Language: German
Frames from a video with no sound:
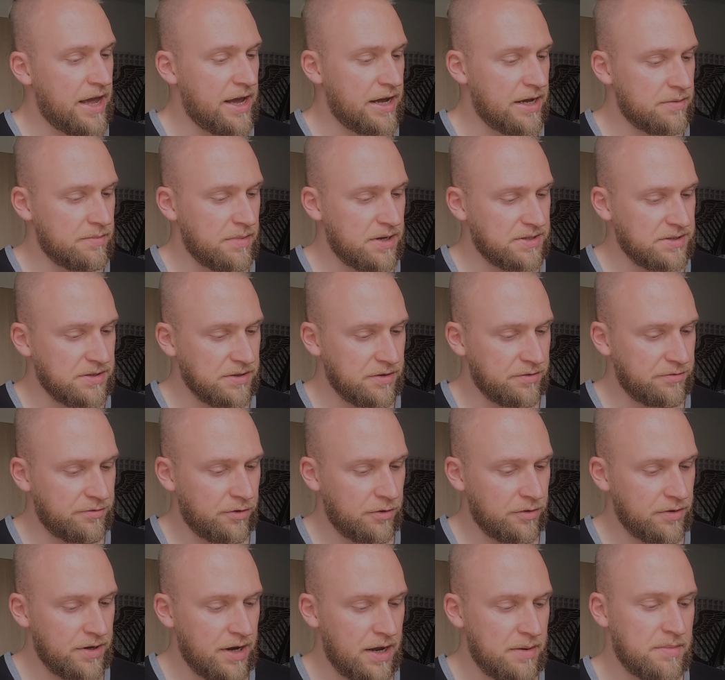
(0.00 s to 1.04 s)
Hängematte
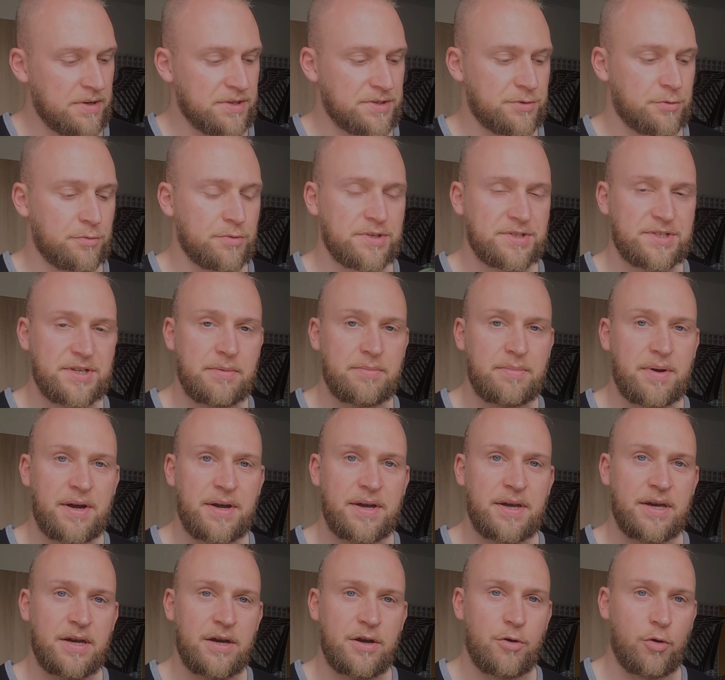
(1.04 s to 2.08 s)
von Amazonas
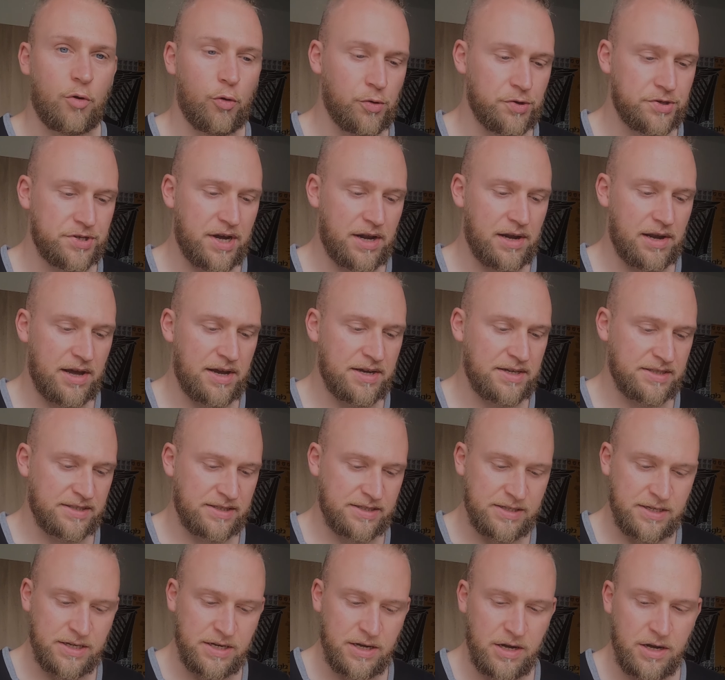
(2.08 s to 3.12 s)
dabei, ultra
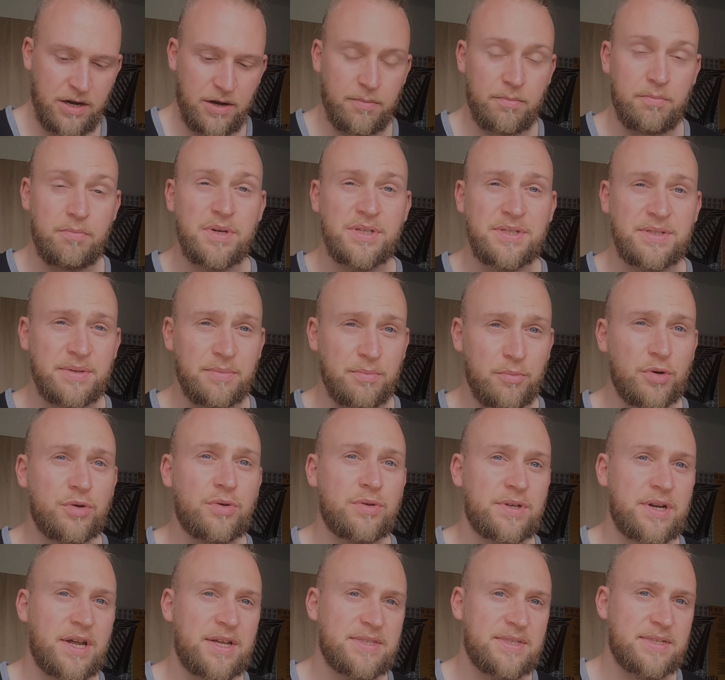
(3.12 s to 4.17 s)
leicht, mit
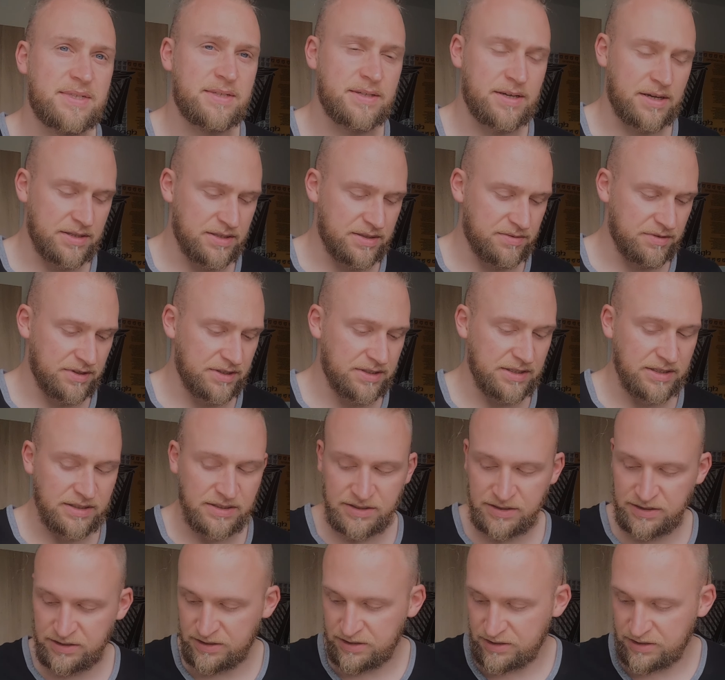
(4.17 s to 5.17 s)
Mückennetz, ganz wichtig.